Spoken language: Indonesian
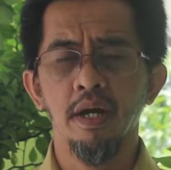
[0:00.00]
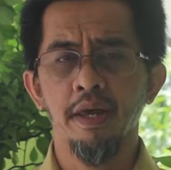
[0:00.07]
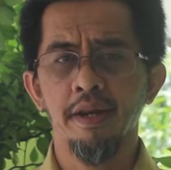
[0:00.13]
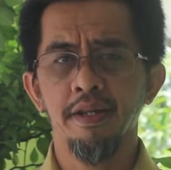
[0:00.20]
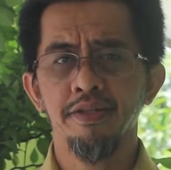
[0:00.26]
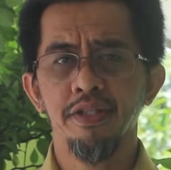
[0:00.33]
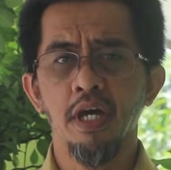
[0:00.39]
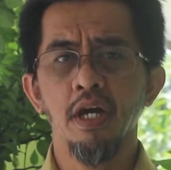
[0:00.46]

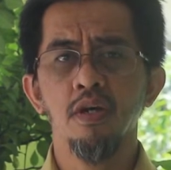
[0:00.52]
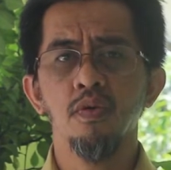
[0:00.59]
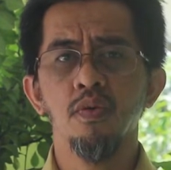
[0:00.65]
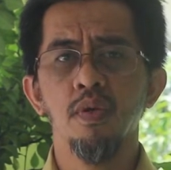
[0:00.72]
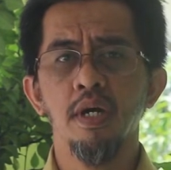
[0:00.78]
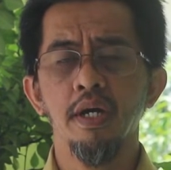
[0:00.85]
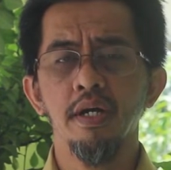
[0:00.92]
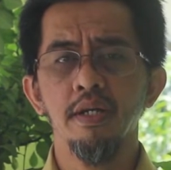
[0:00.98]
Karena
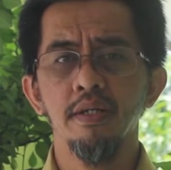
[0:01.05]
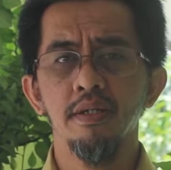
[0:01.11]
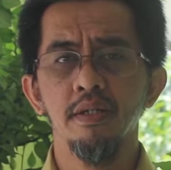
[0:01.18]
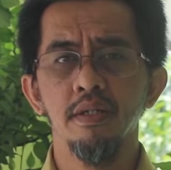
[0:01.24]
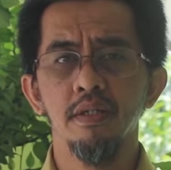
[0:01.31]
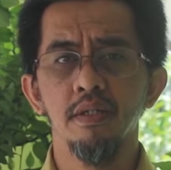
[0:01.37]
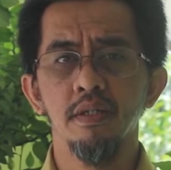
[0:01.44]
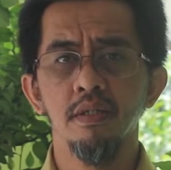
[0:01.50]
takwa
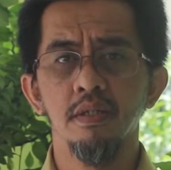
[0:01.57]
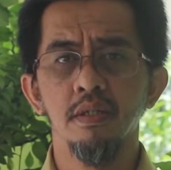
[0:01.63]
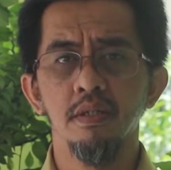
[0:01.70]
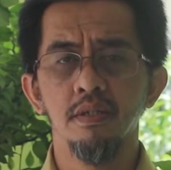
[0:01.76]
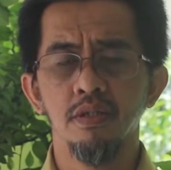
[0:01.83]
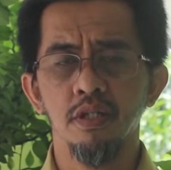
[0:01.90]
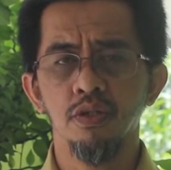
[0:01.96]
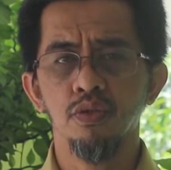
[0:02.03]

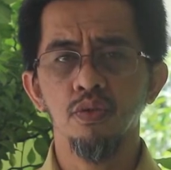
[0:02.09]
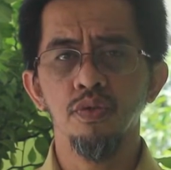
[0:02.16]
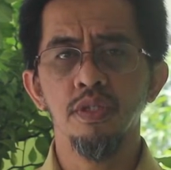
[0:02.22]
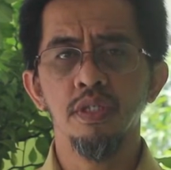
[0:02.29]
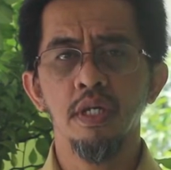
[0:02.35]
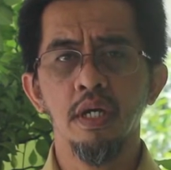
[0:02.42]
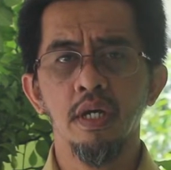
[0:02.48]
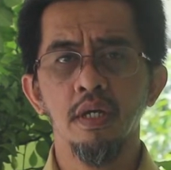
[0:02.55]

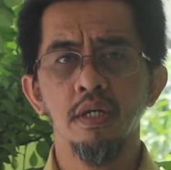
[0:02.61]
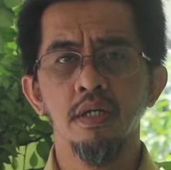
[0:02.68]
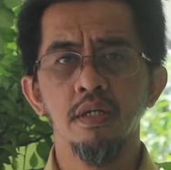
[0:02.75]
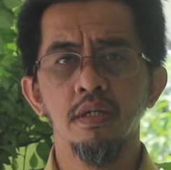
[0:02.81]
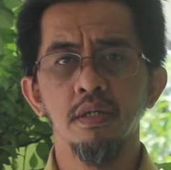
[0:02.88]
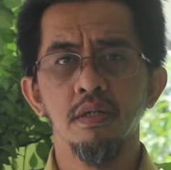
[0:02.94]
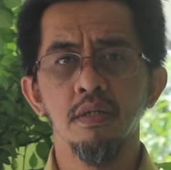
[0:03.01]
tentunya